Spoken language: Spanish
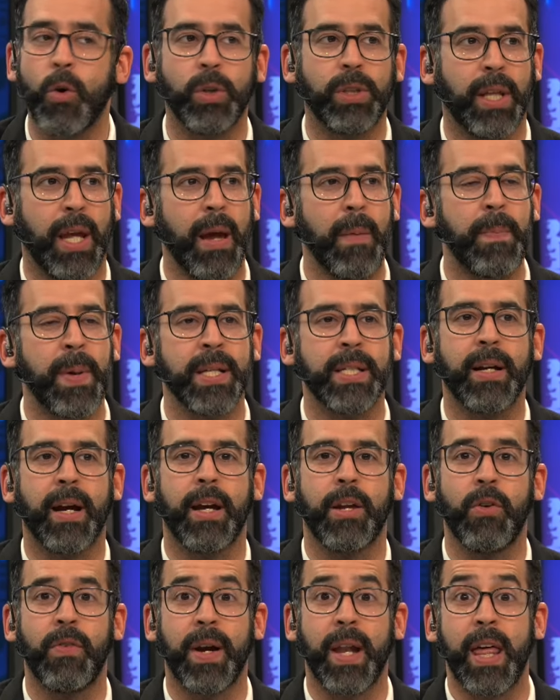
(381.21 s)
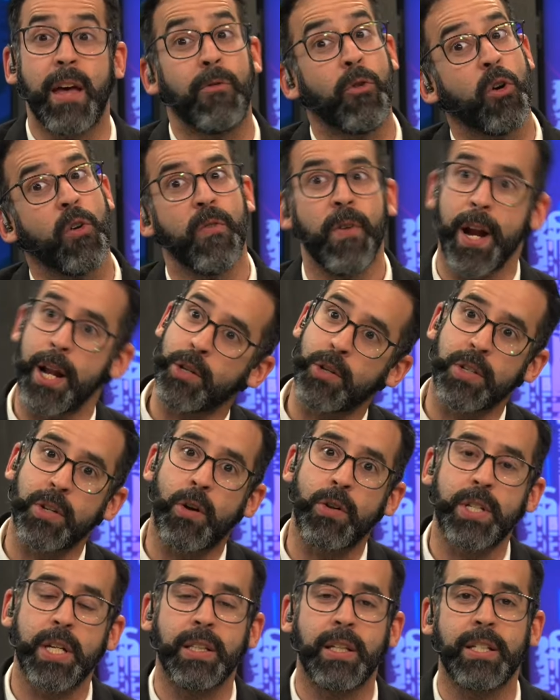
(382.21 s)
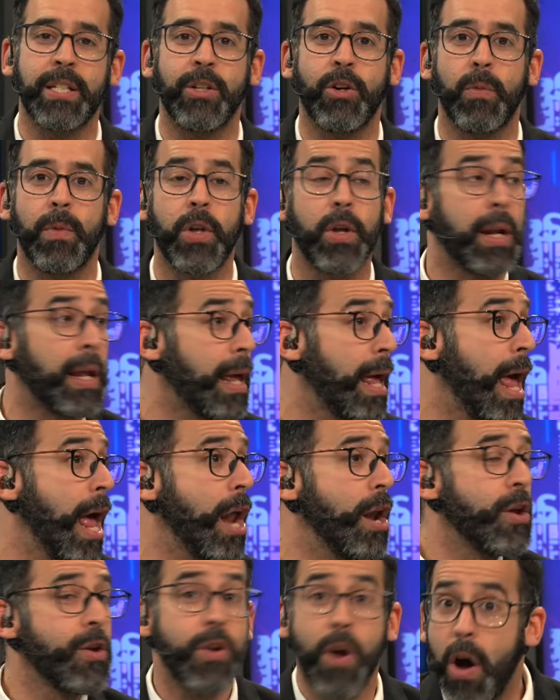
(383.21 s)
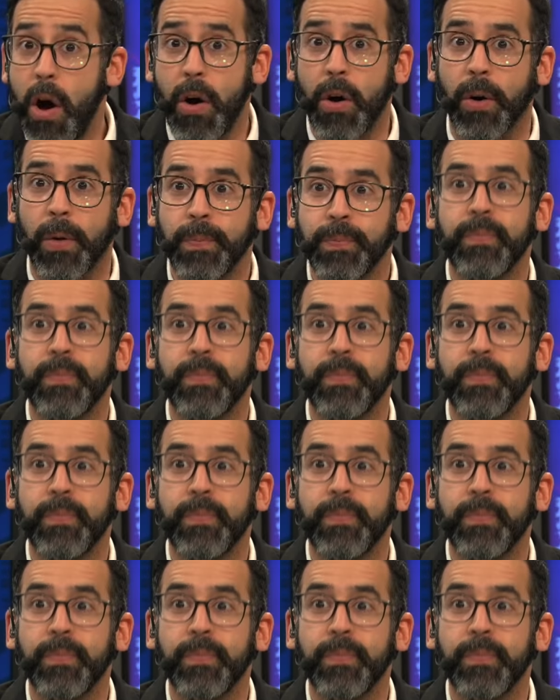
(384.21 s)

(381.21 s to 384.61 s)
¿ustedes piensan que ellos van a devolver esos 85 millones? ¡No!